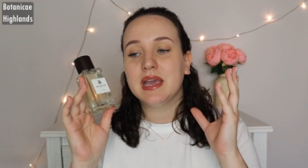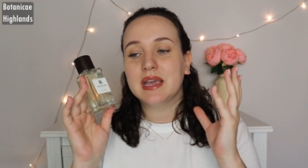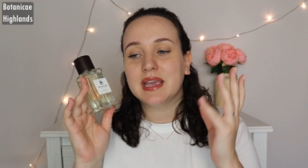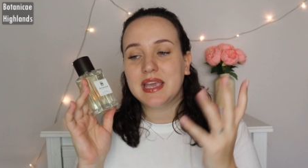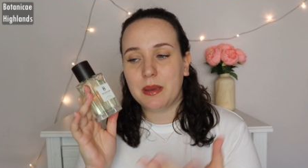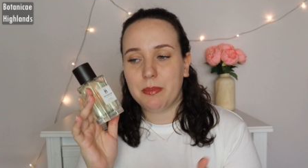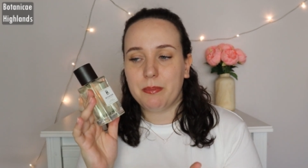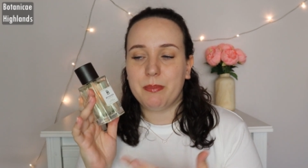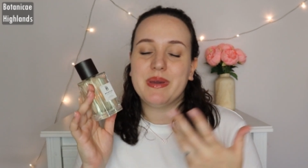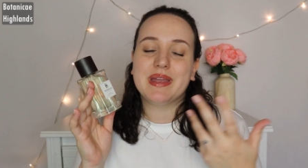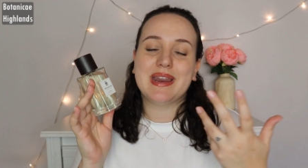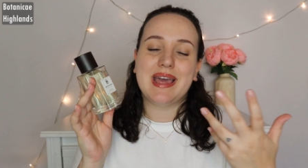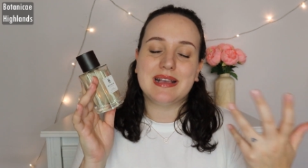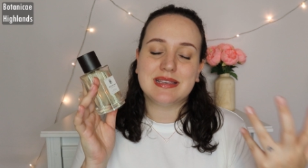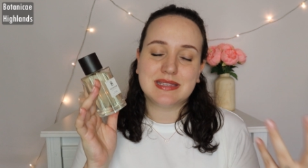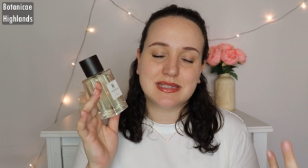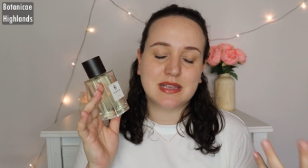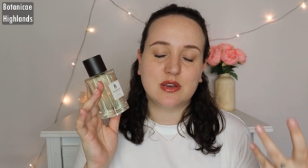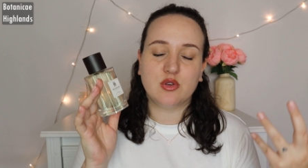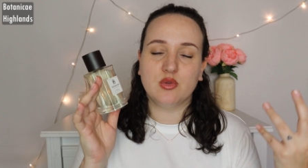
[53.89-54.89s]
che per
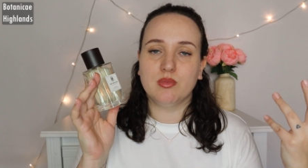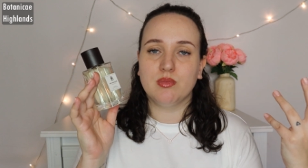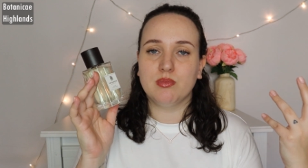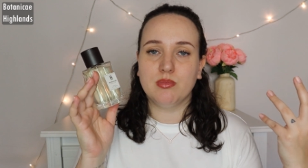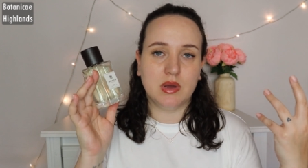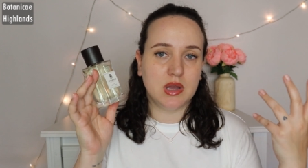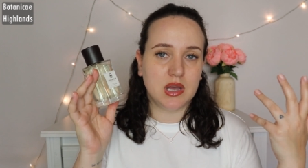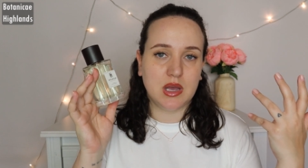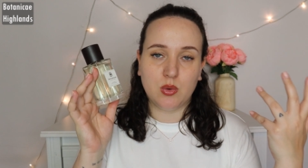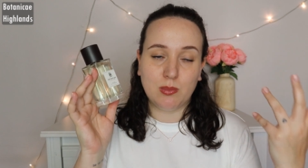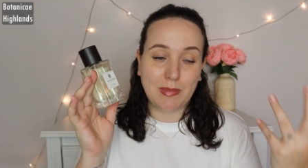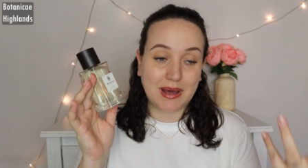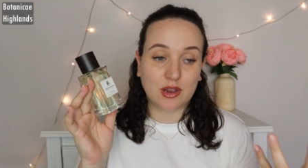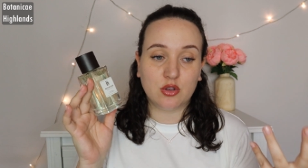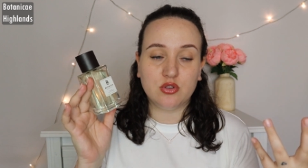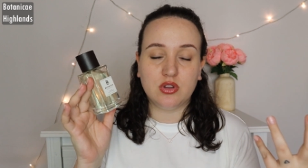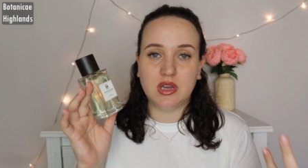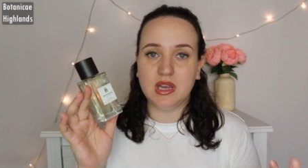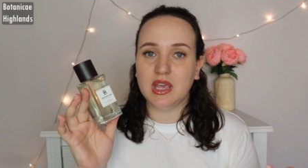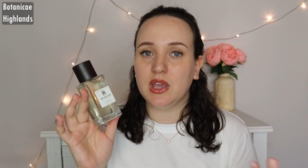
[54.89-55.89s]
essere un, un
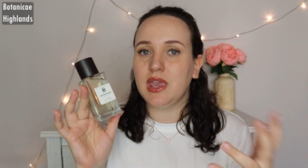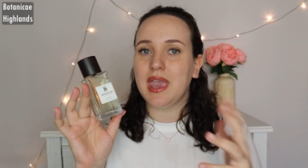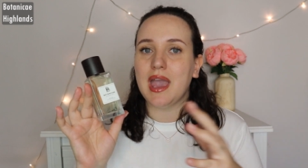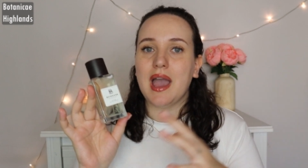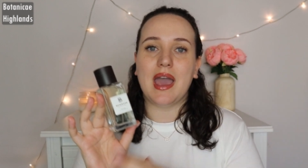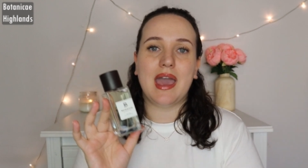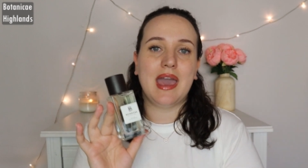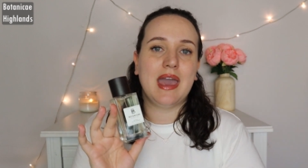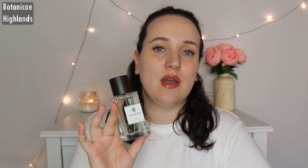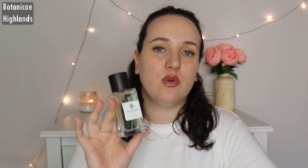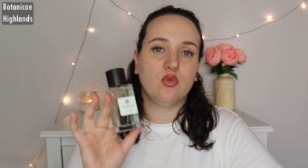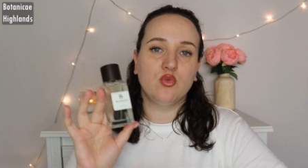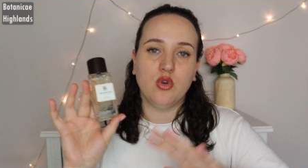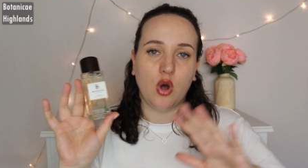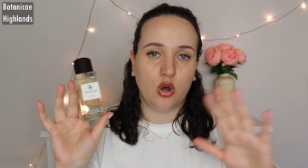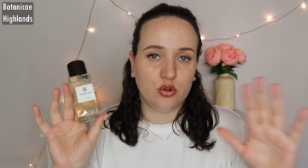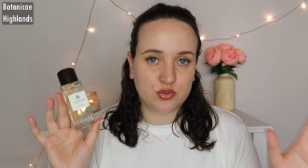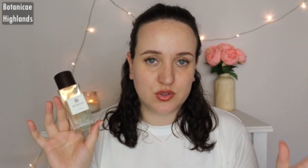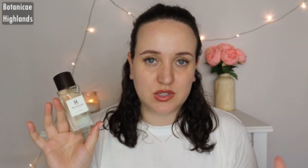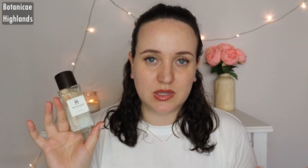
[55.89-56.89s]
marchio di nicchia è un
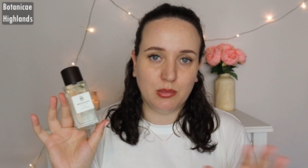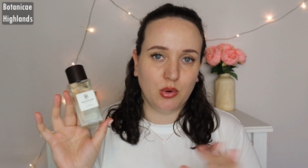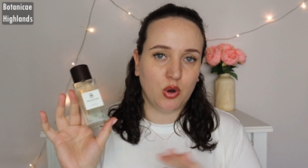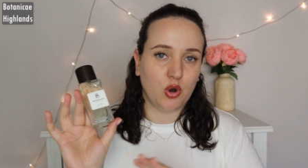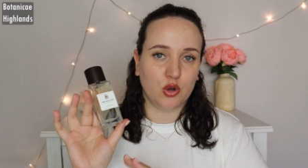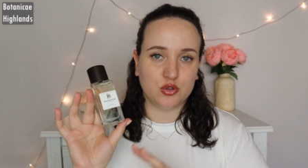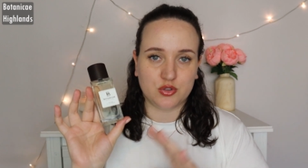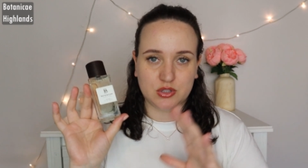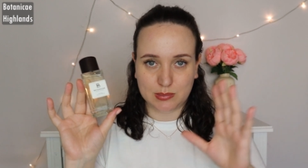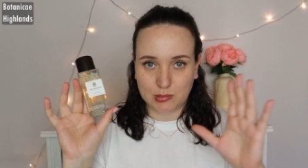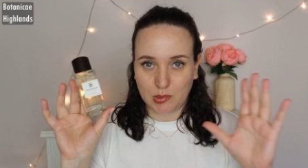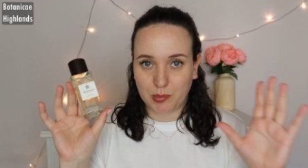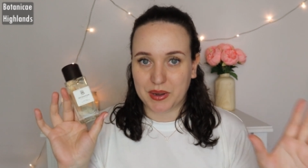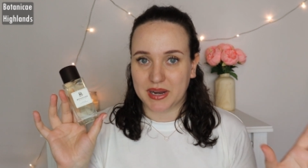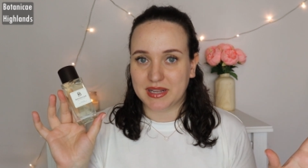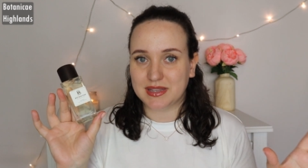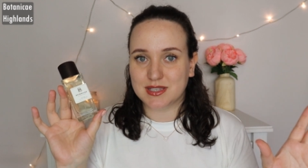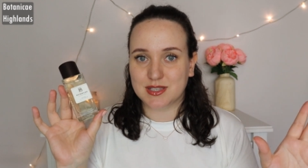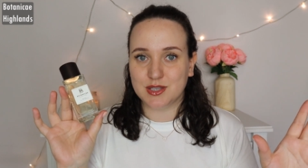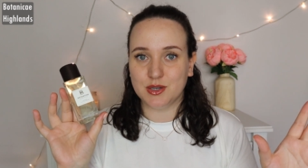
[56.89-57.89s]
ottimo, ottimo
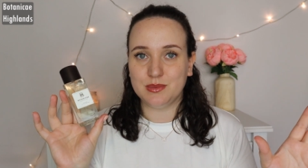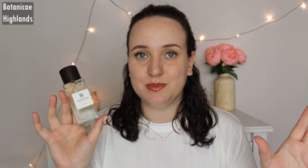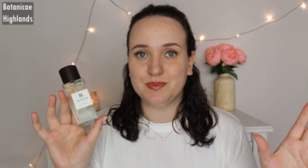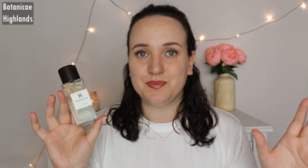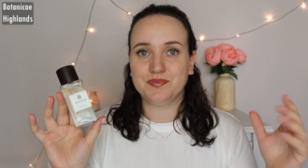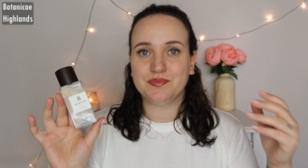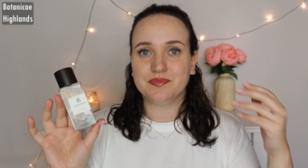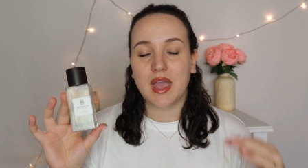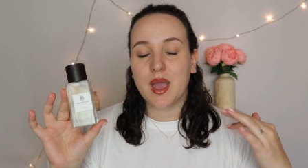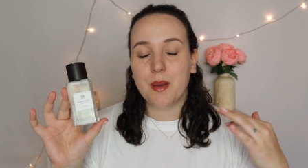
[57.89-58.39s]
prezzo.